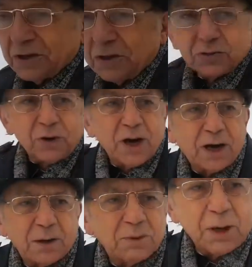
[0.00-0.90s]
И еще
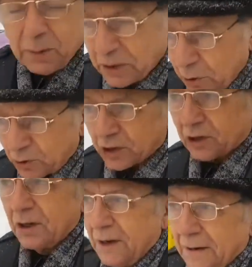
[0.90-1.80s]
какая была
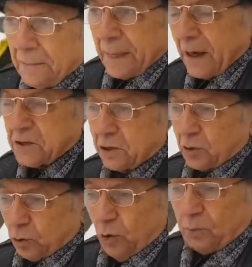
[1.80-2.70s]
патриотика. Значит,
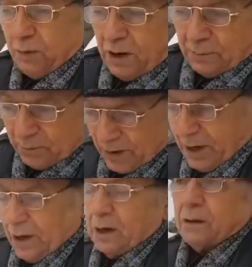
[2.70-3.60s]
кто,
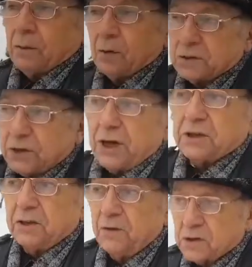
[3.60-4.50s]
чья
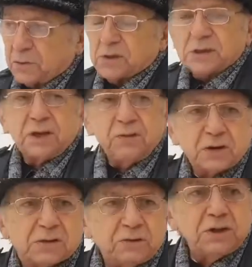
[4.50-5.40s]
недвижимость
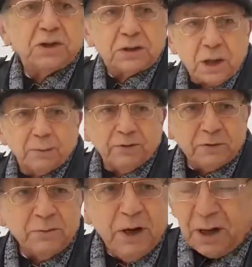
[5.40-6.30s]
соответствовала их
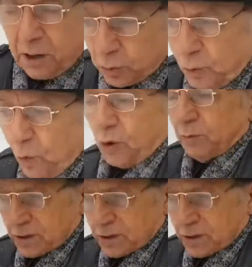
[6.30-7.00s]
требованиям, кто мог